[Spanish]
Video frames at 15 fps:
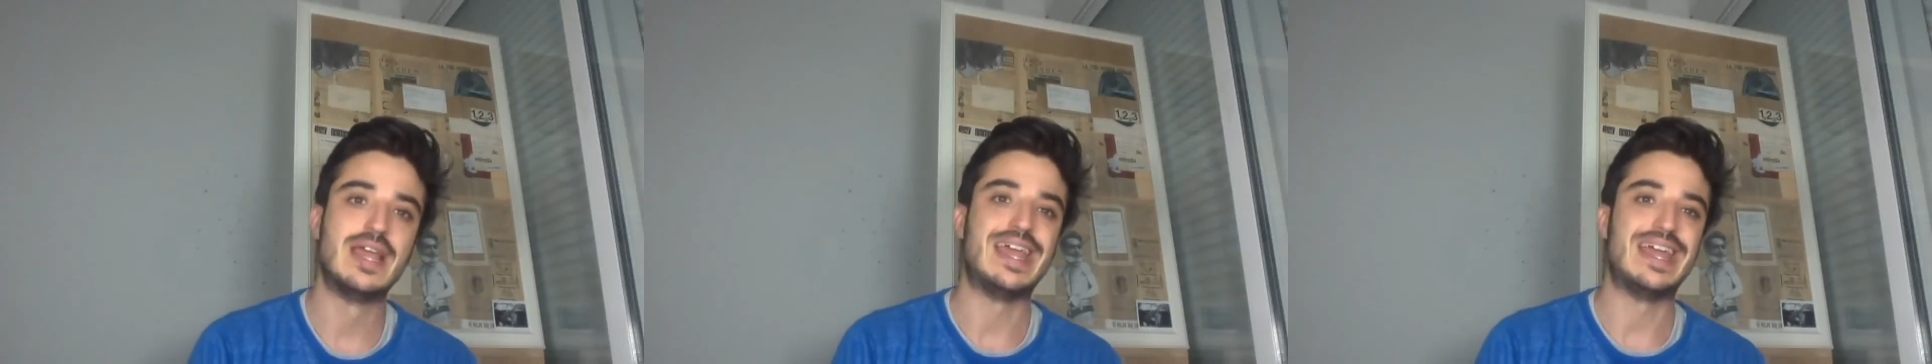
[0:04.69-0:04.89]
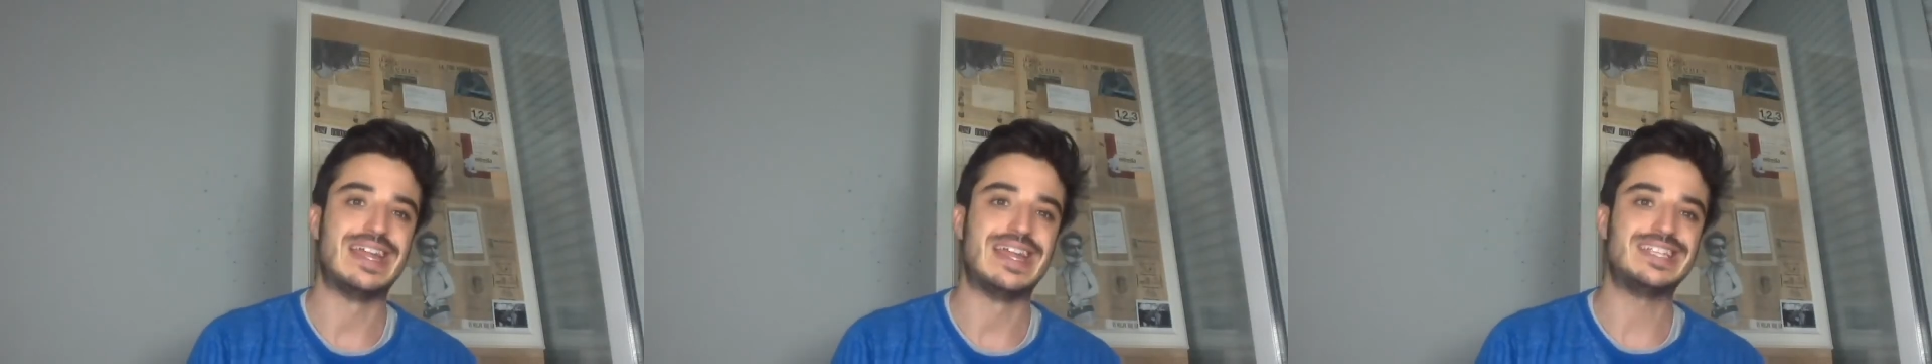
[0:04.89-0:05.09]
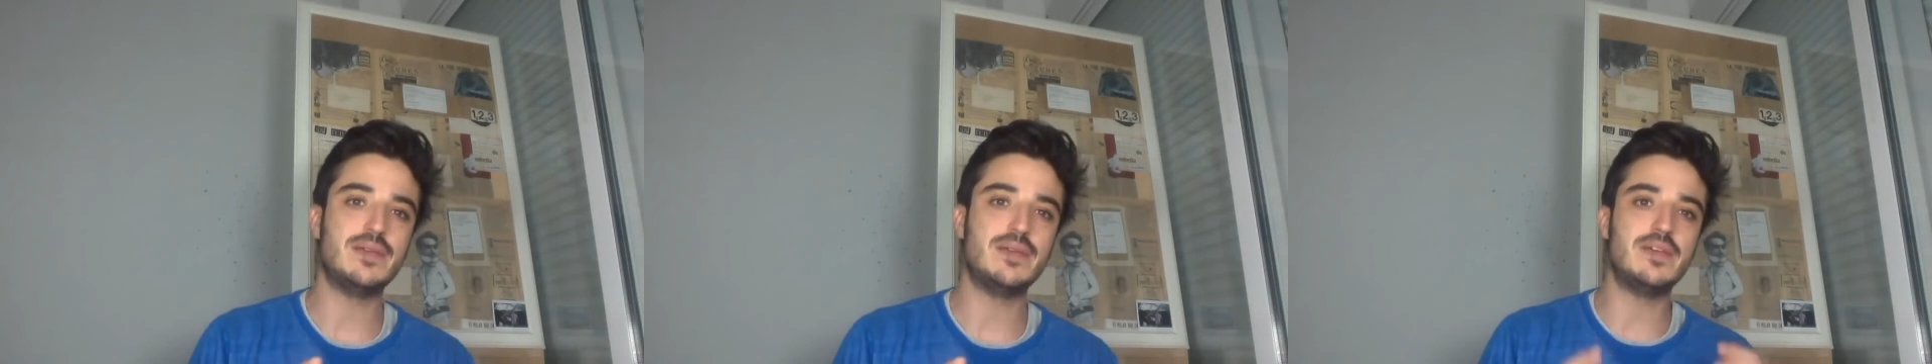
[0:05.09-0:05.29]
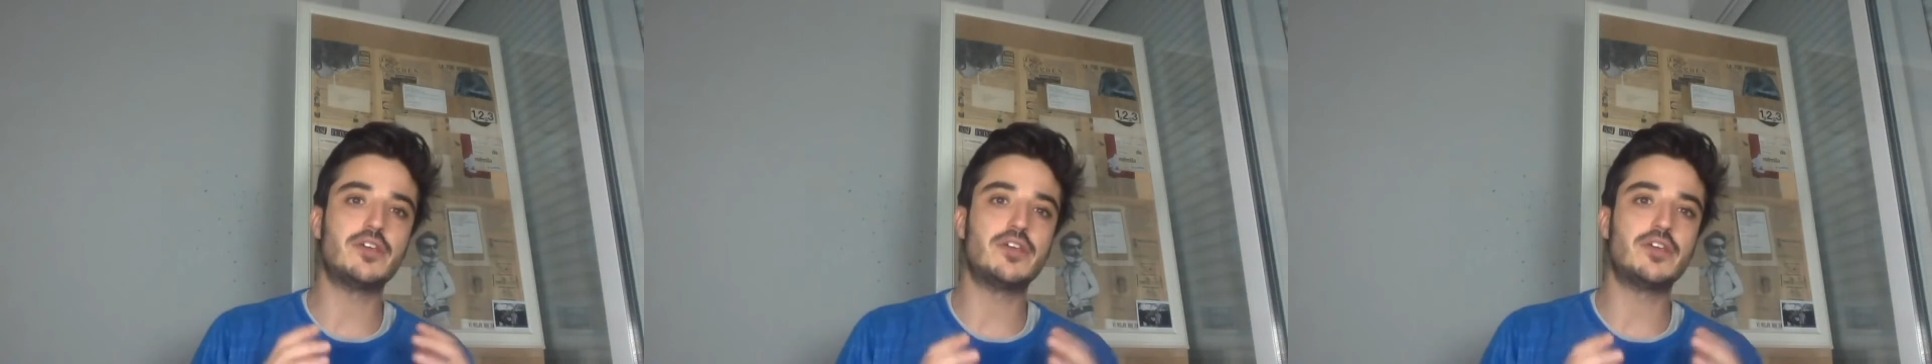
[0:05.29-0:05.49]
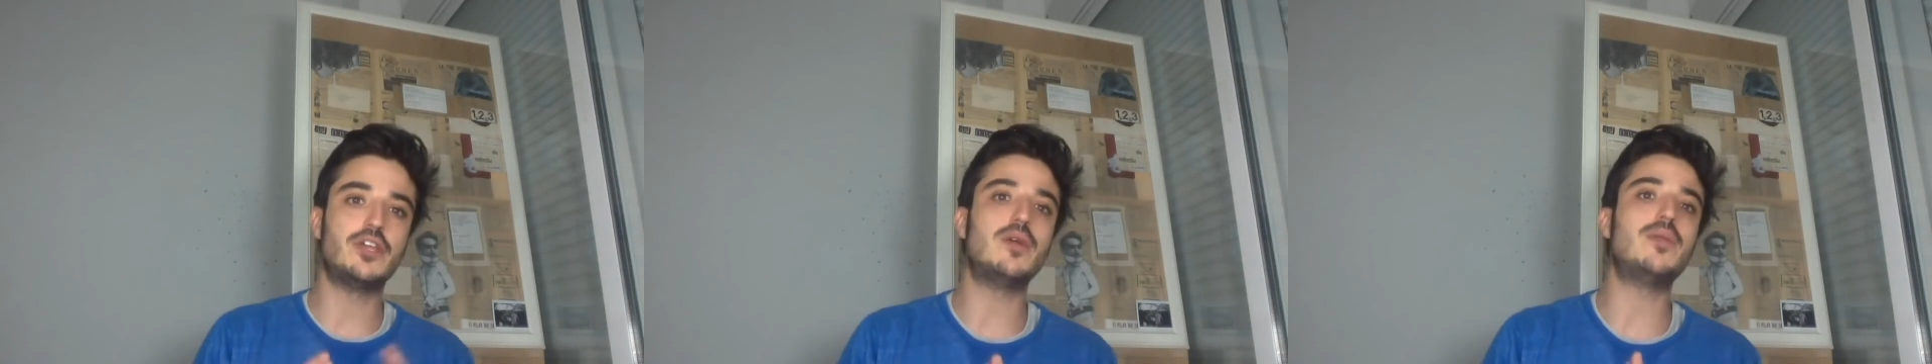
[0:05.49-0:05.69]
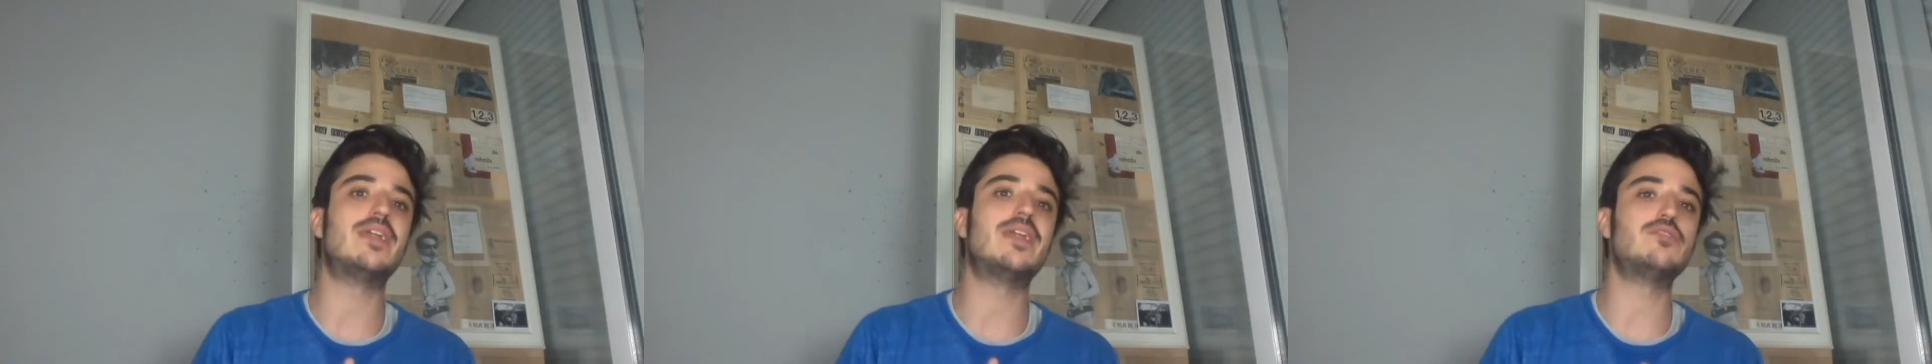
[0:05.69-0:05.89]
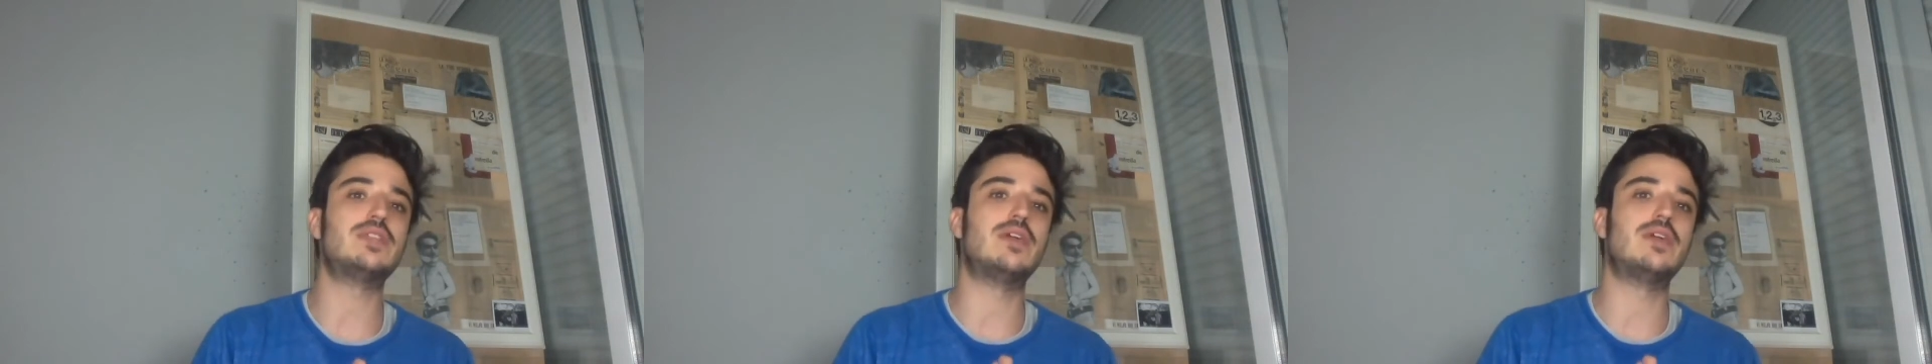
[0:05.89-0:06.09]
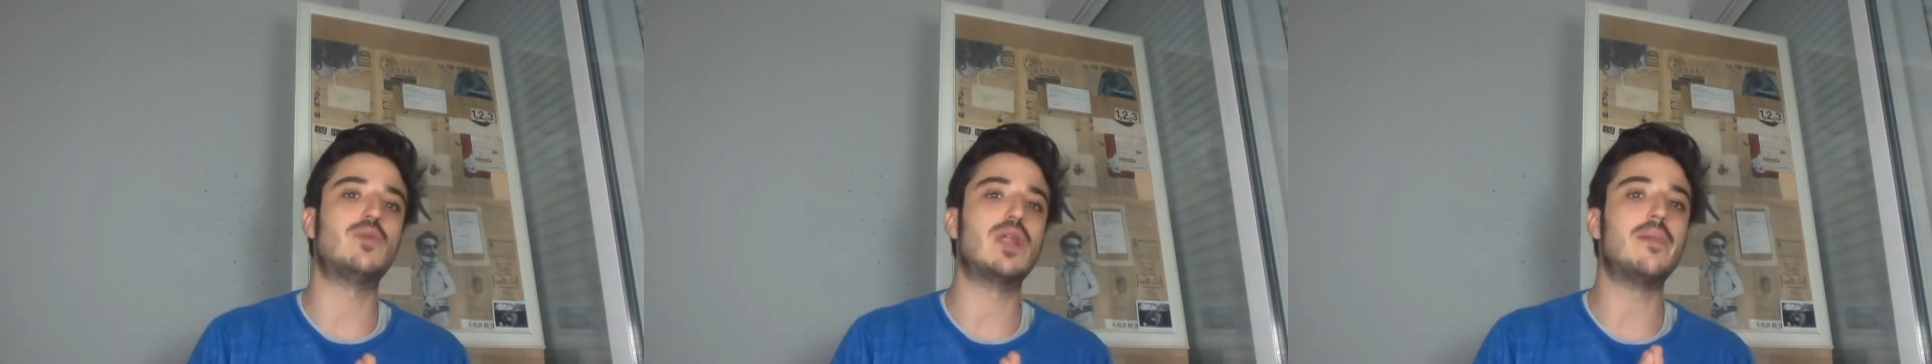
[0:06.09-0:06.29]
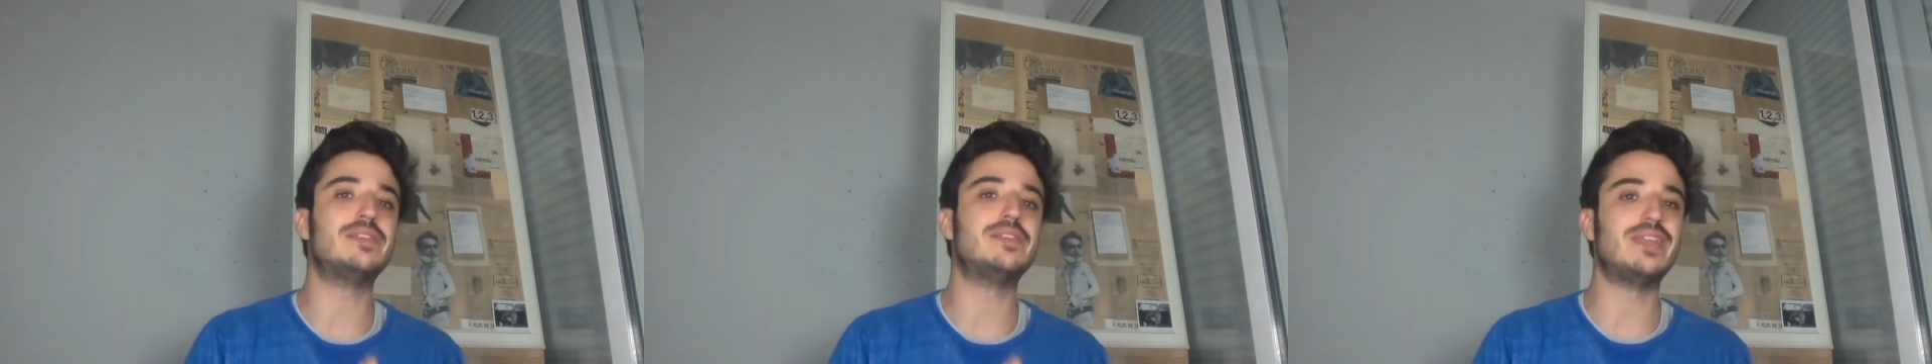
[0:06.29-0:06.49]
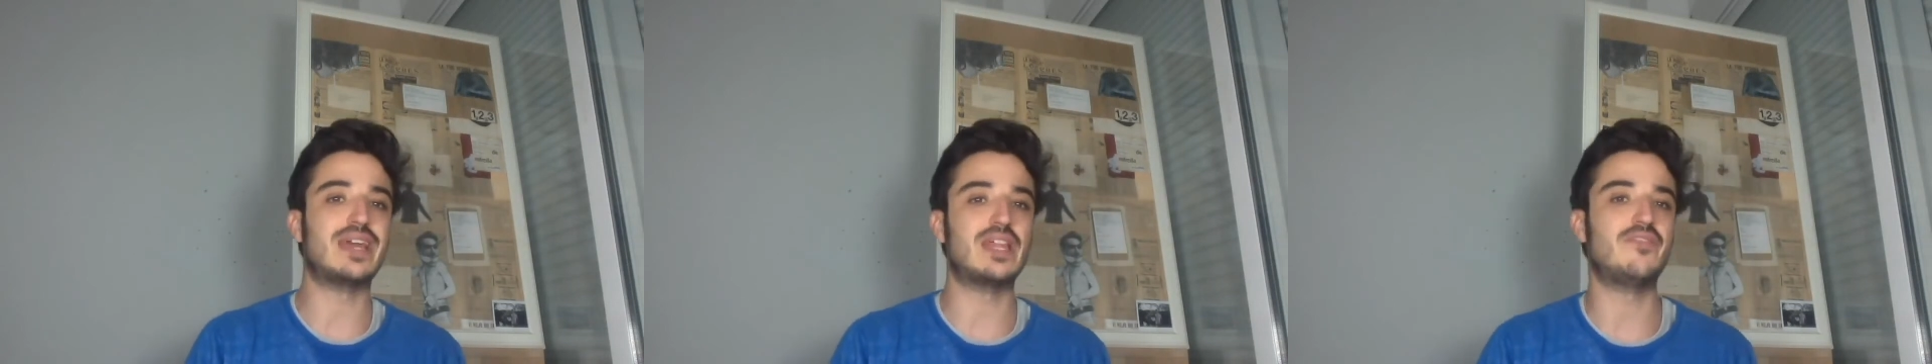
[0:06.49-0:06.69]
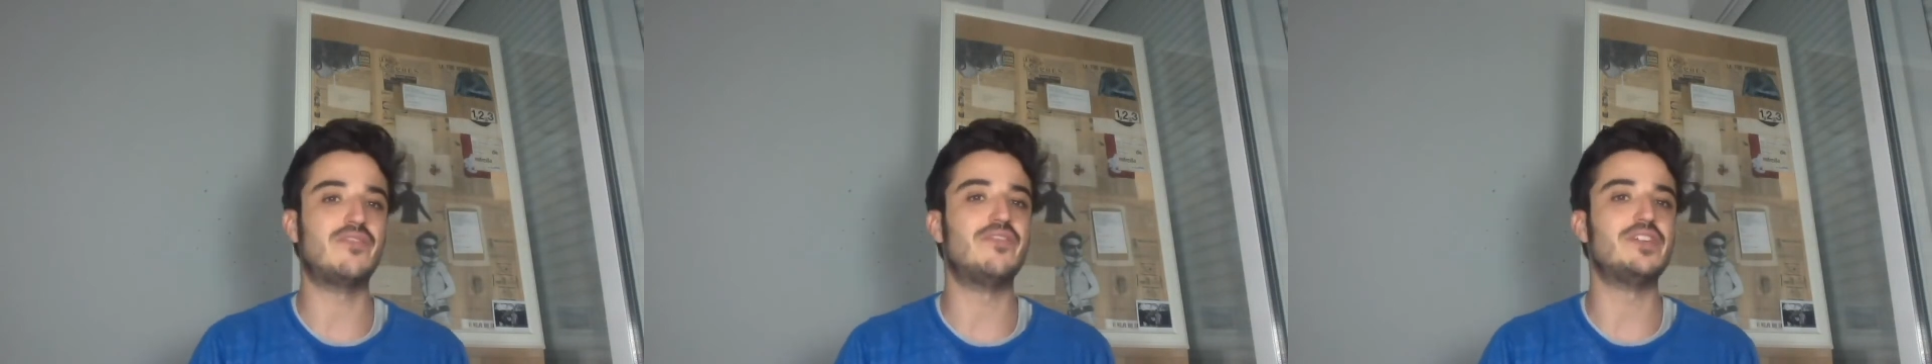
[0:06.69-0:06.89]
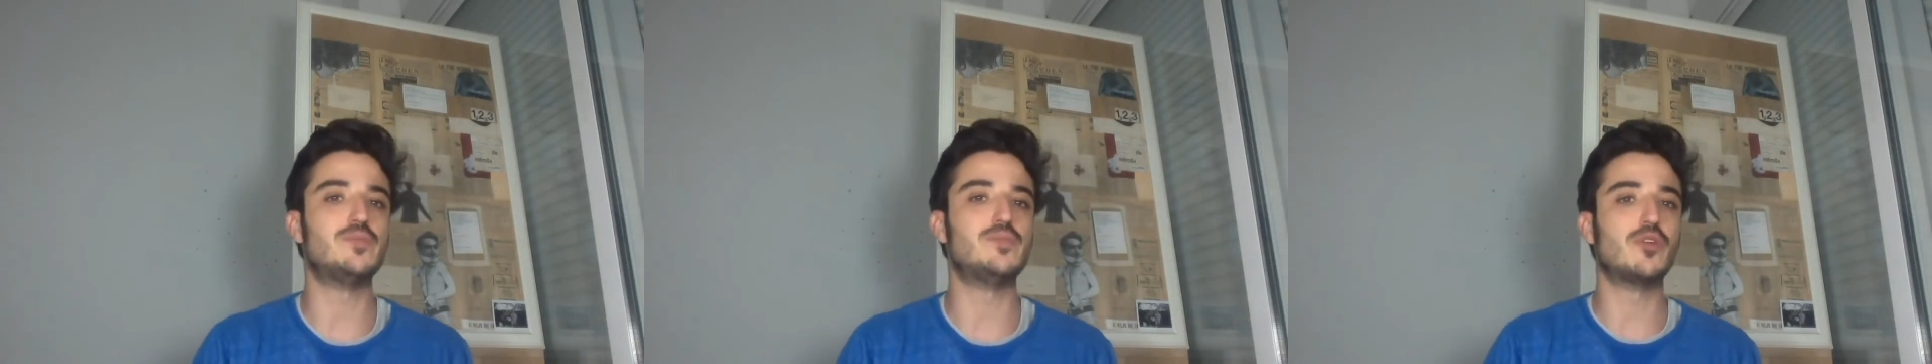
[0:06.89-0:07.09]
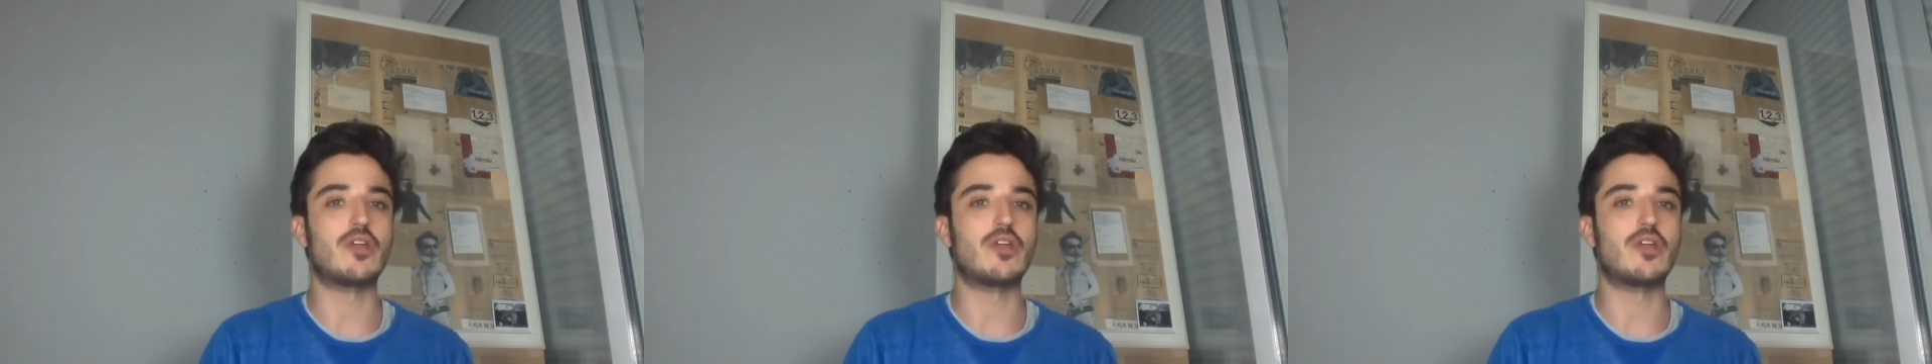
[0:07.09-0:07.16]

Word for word: En este vídeo quiero hablaros de una métrica de Facebook